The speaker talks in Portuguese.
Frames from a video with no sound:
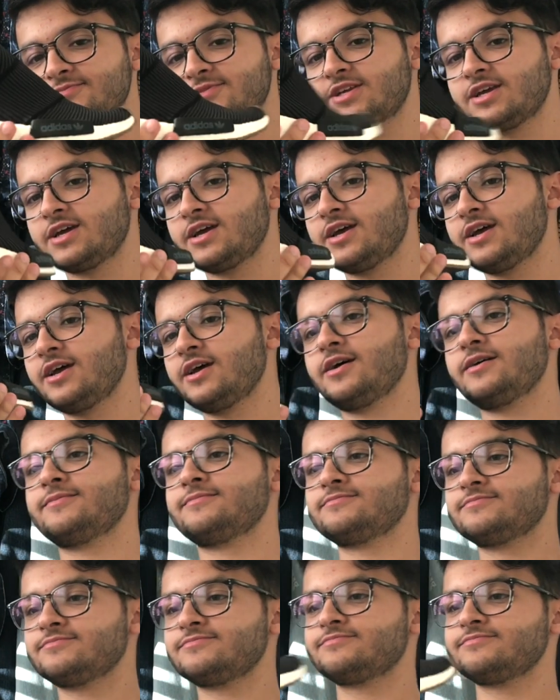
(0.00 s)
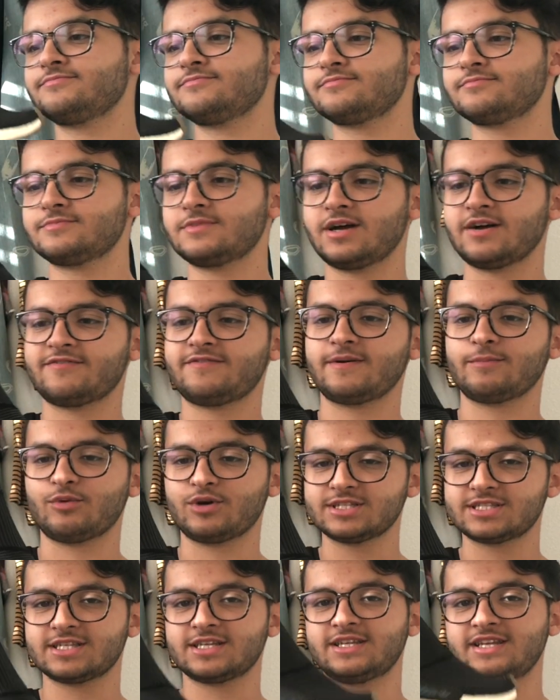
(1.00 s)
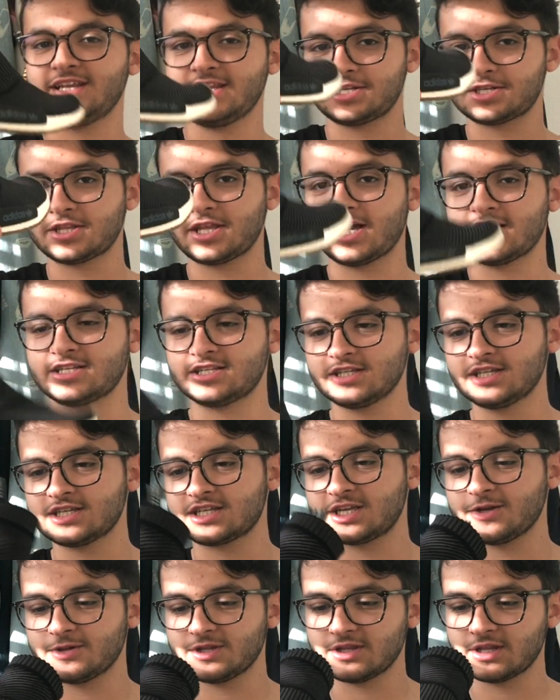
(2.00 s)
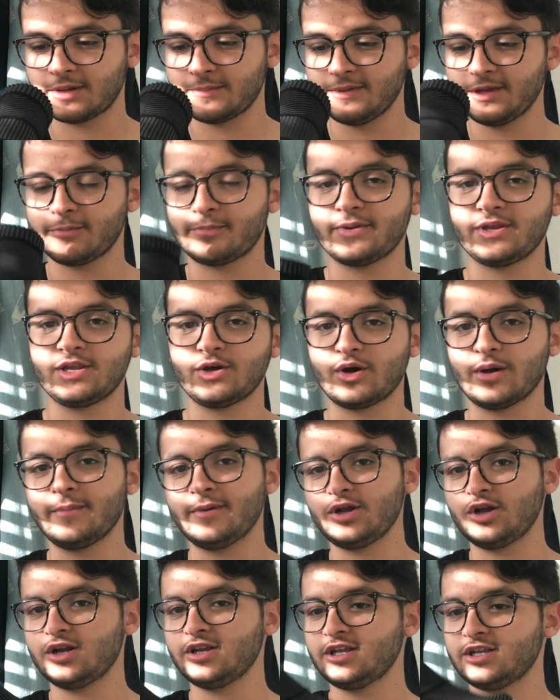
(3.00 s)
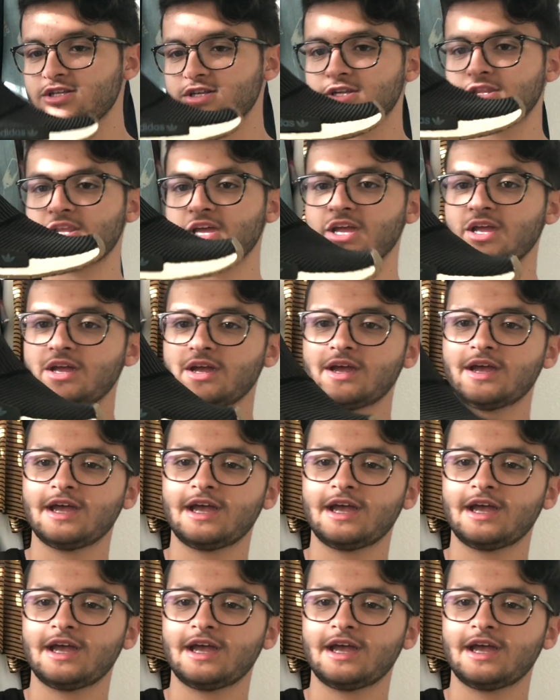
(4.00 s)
que é a famosa net da Adidas, que na minha opinião é a melhor net que tem.